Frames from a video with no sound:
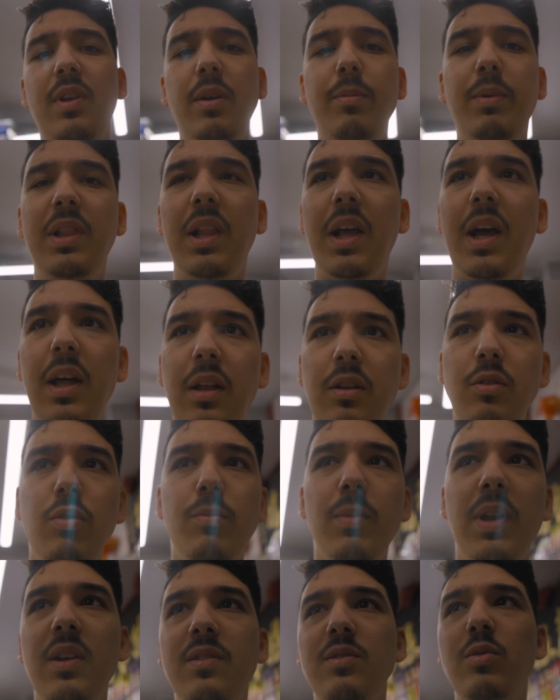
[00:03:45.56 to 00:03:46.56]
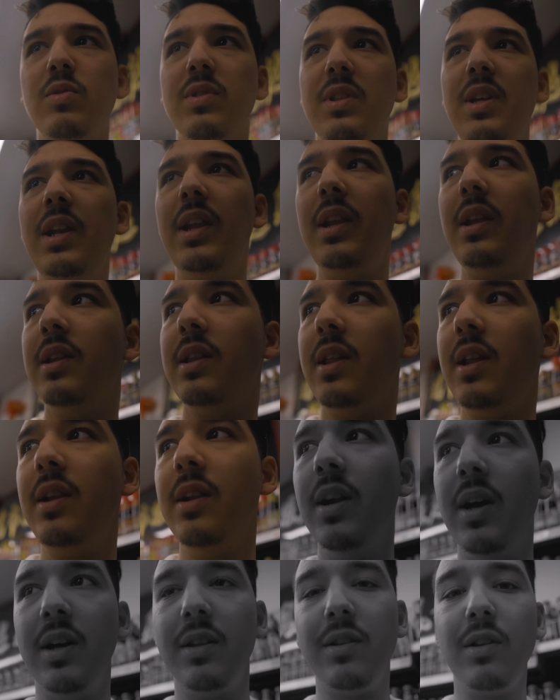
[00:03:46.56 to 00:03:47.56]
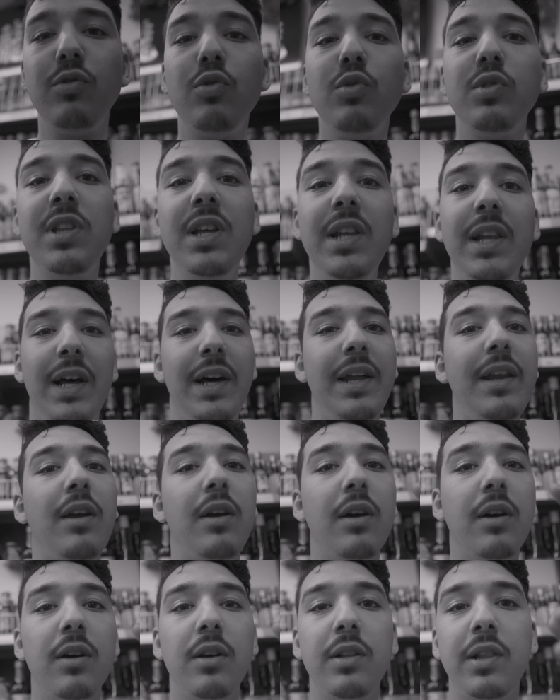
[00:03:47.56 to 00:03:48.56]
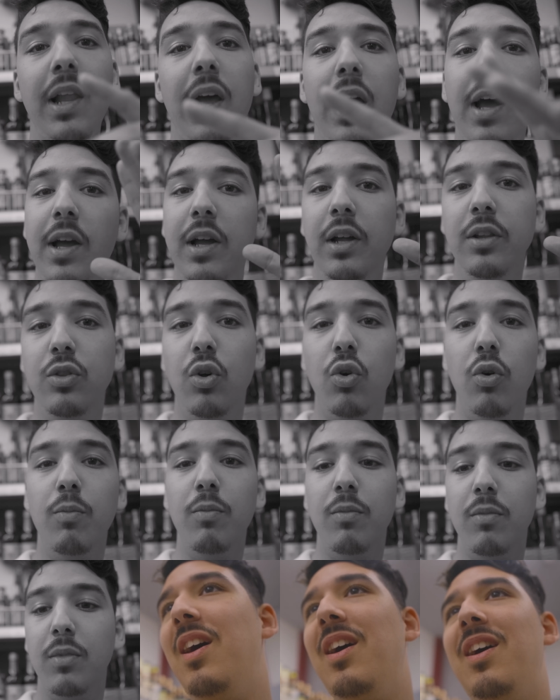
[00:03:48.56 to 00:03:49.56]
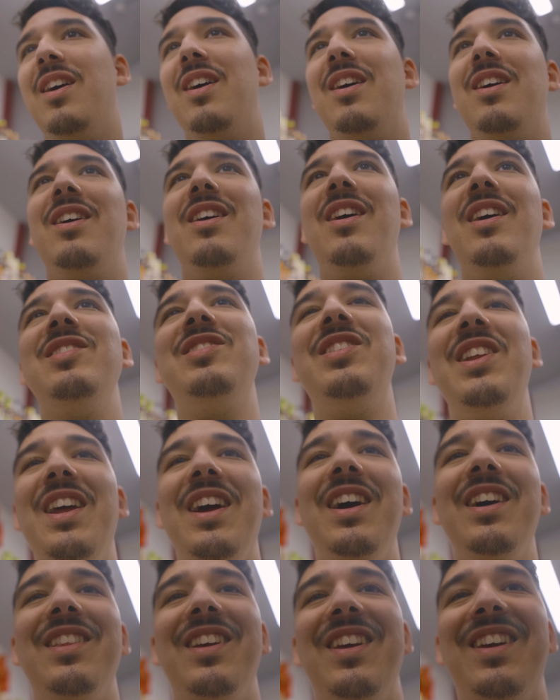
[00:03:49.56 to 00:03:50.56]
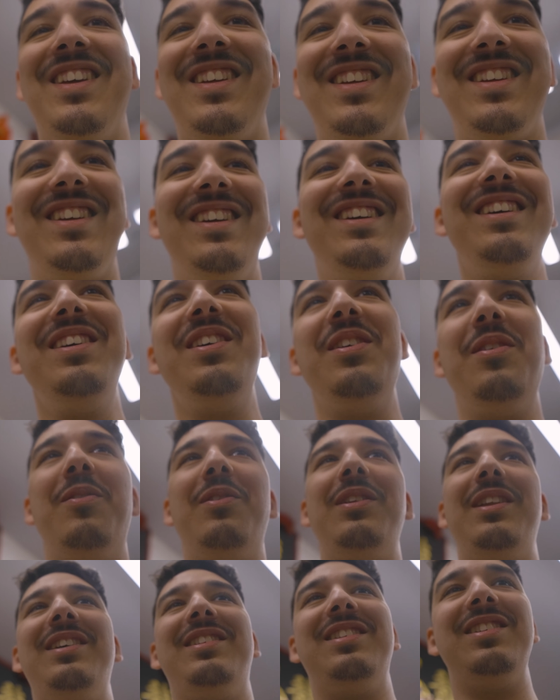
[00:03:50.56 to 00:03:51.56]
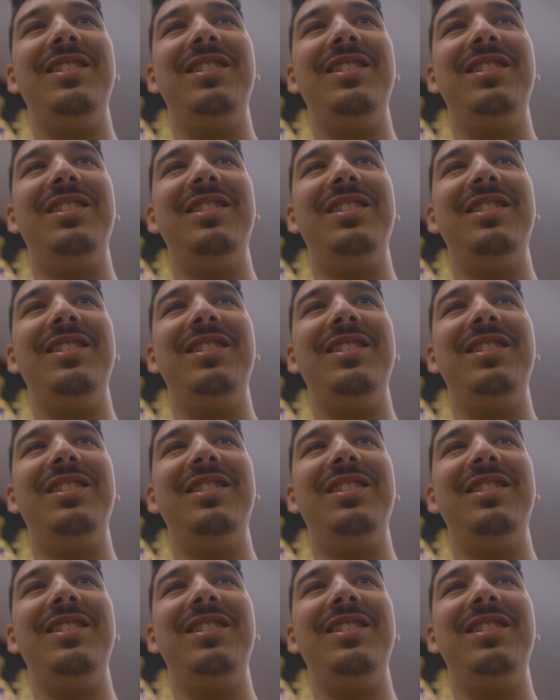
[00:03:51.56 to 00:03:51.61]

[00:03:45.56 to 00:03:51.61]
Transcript: صاحبي تلقى عندهم لاصوص ديال ديال لاصوص ديال العرق تلقاه عندهم اه انشري هذه والله